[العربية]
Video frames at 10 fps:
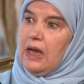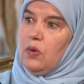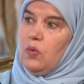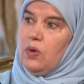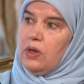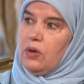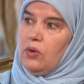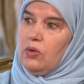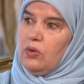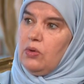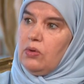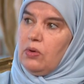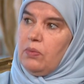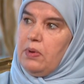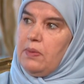نعم. أو
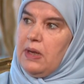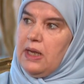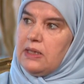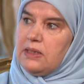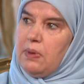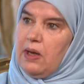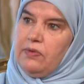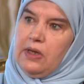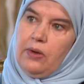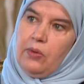ربما تبقى فيها